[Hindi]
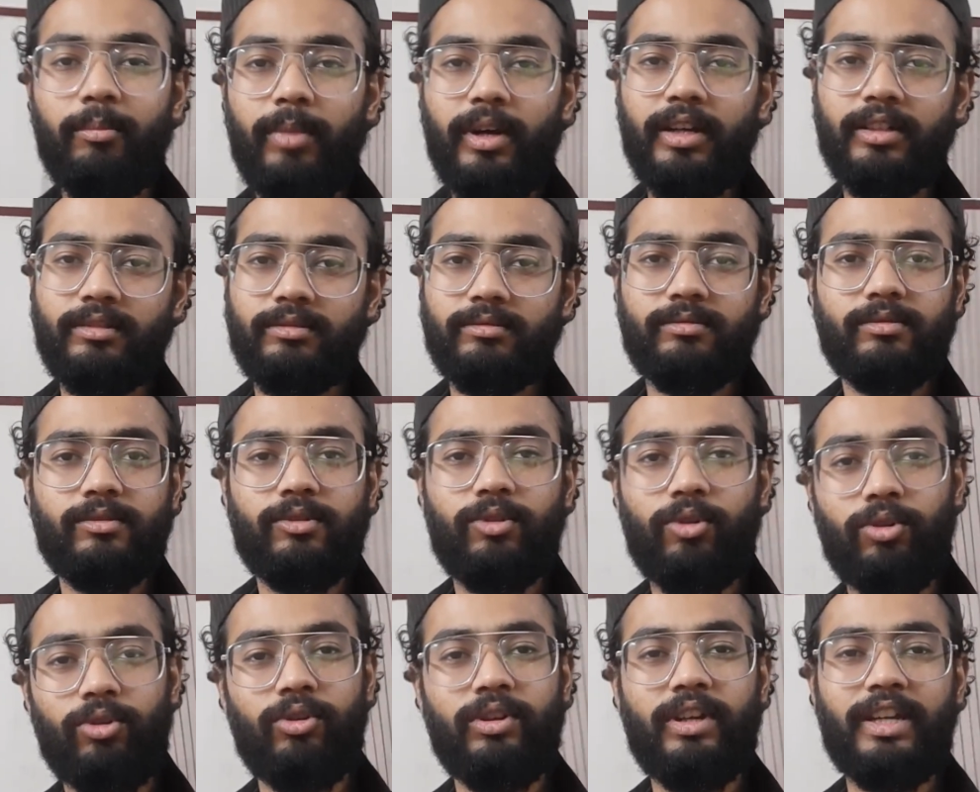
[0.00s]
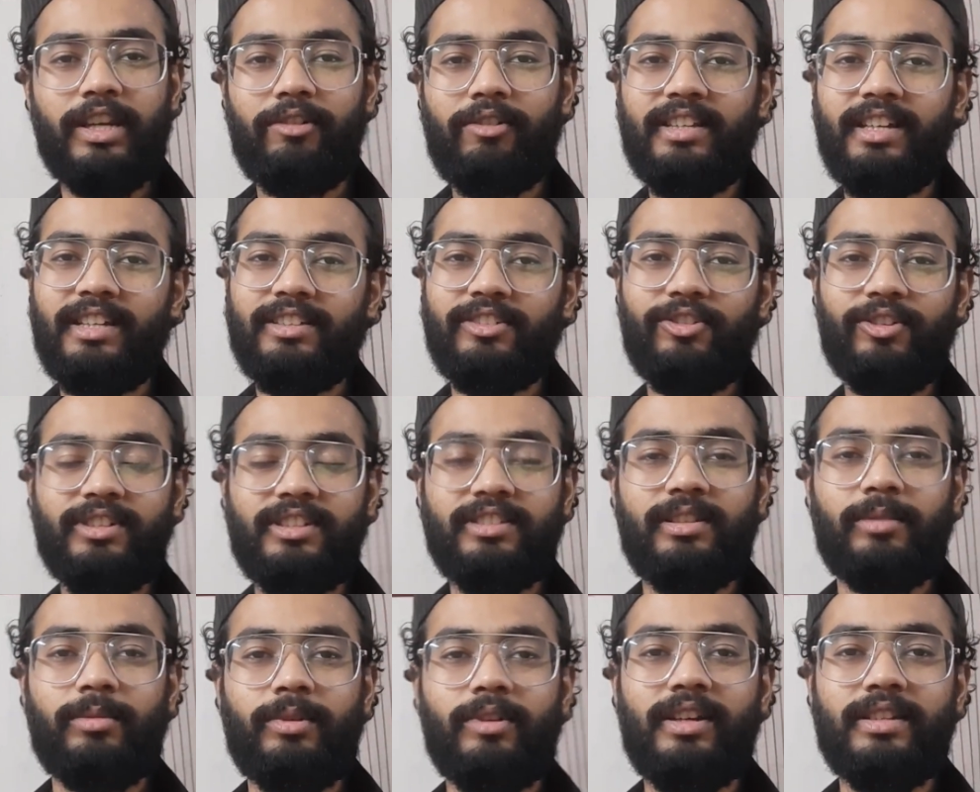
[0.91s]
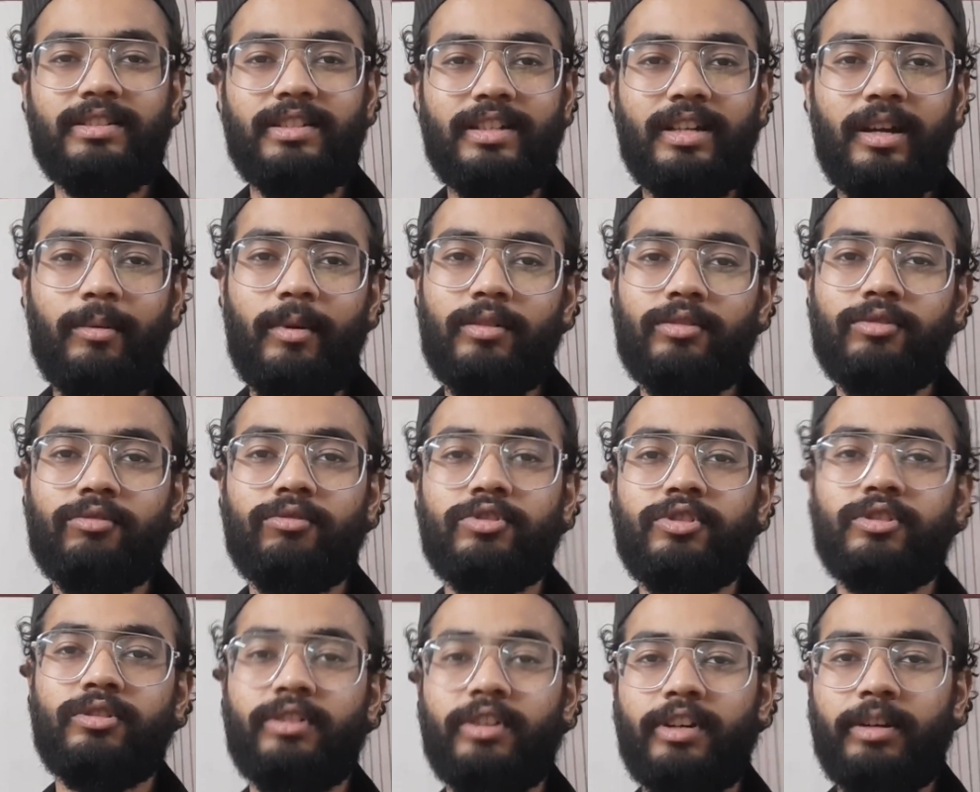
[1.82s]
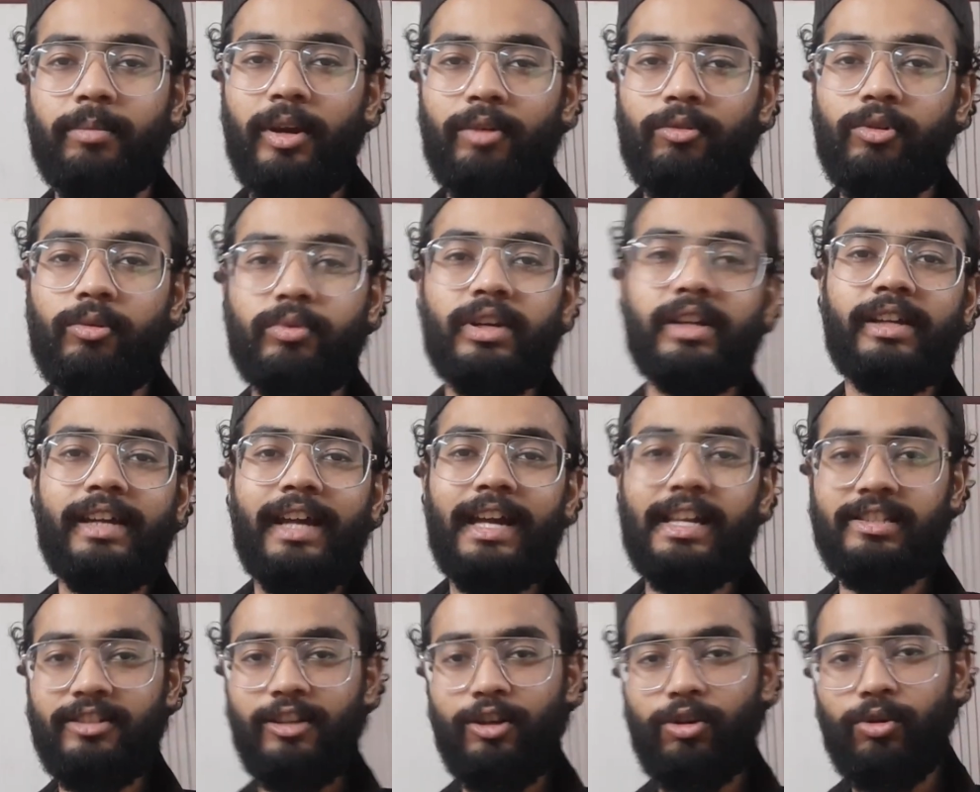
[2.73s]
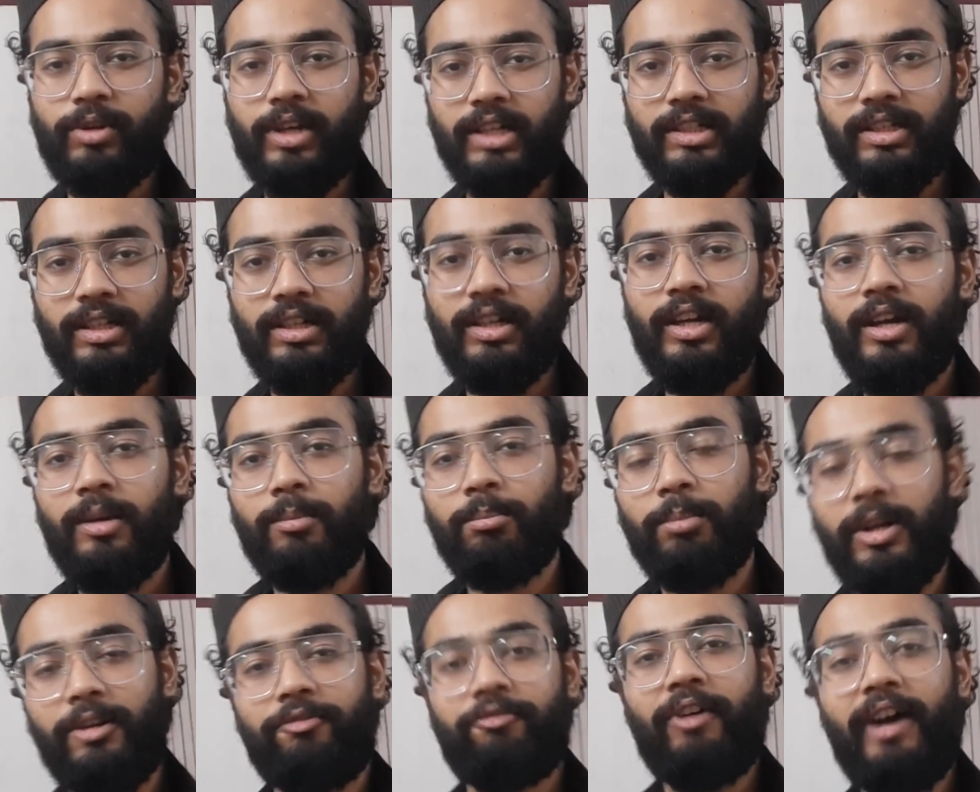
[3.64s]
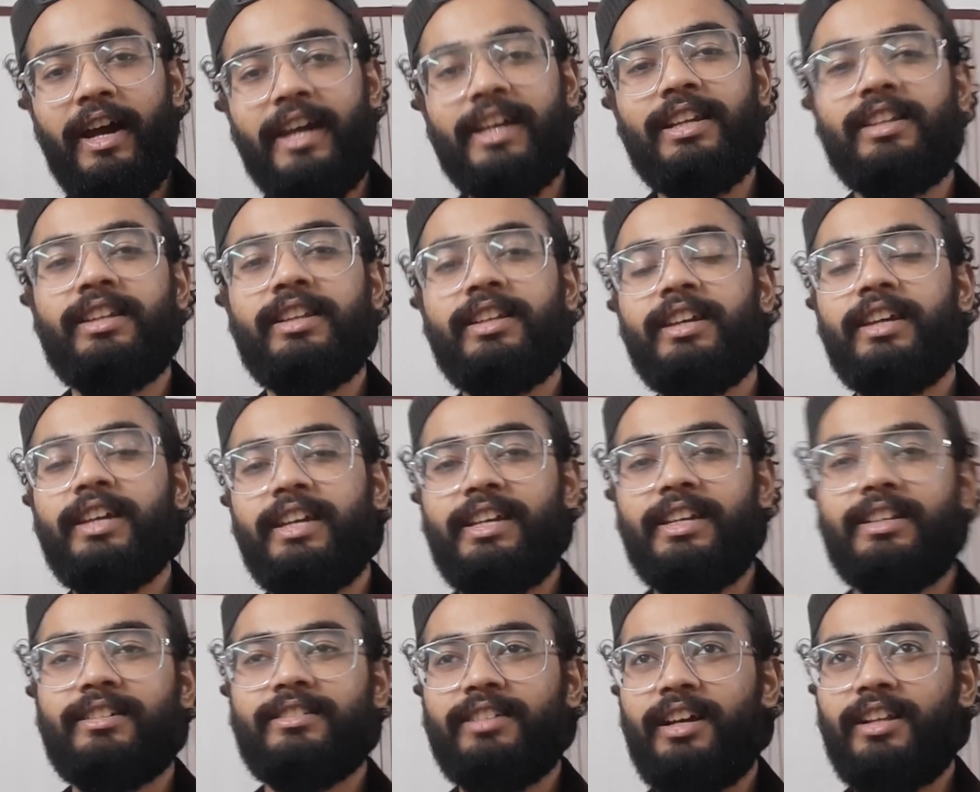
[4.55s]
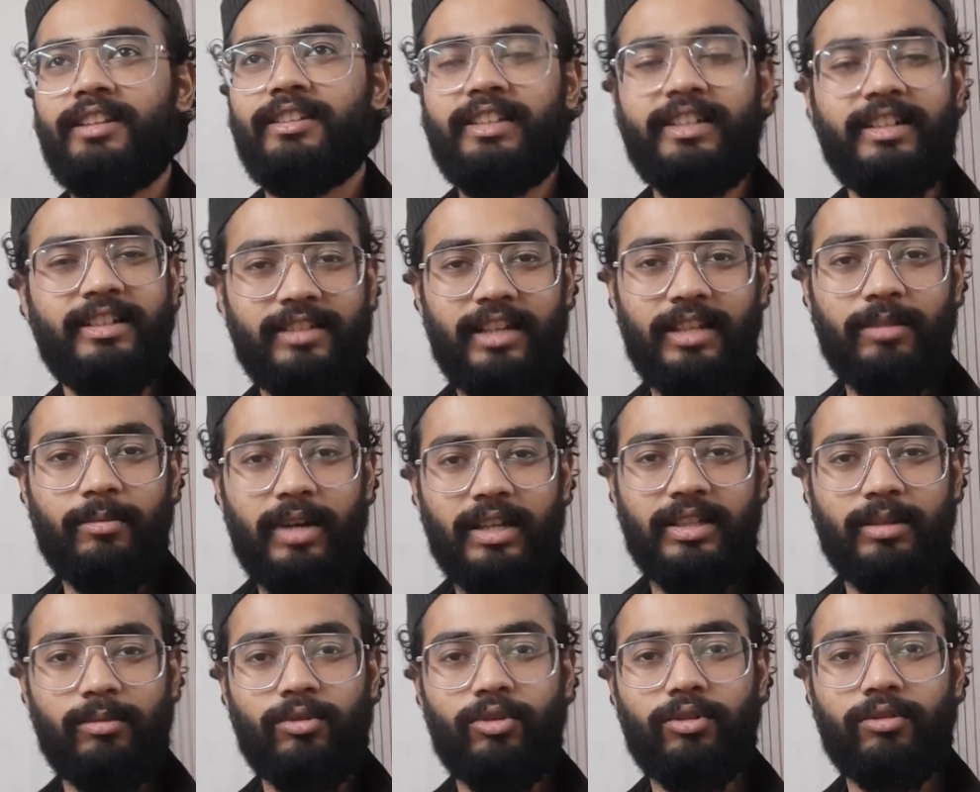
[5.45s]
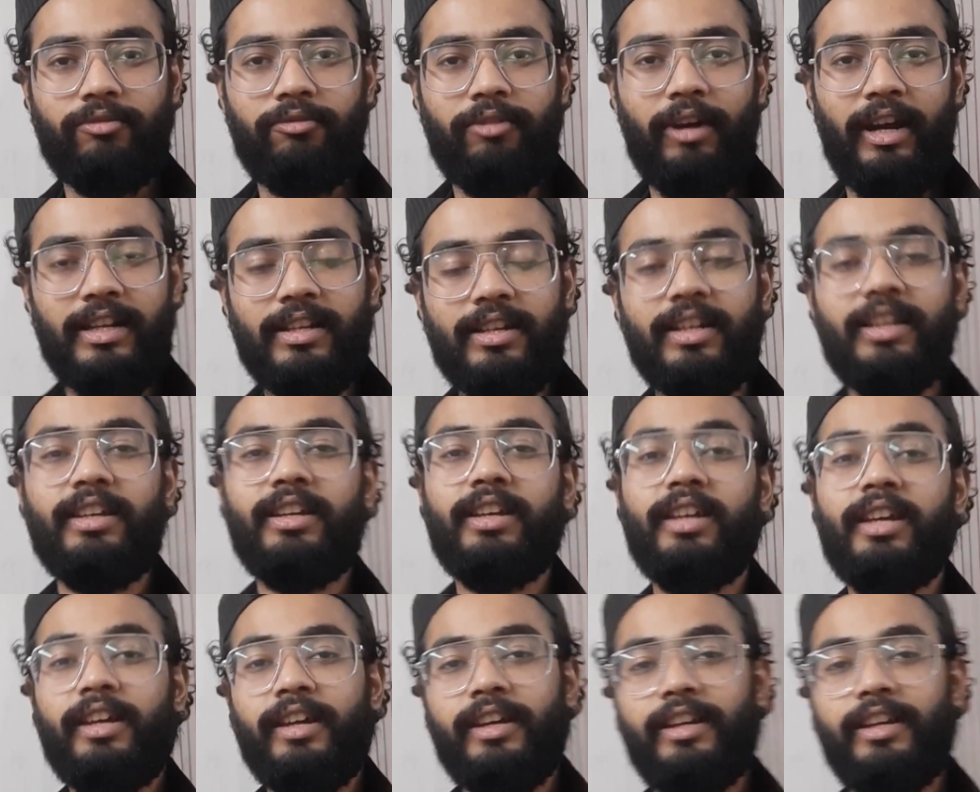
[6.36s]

बट कोरोना की वजह से और इन सब की वजह से ना हमारा वो जो ट्रिप है वो पूरा कैंसिल हो गया था बट फाइनली एक साल डेढ़ साल बाद हम लोग फाइनली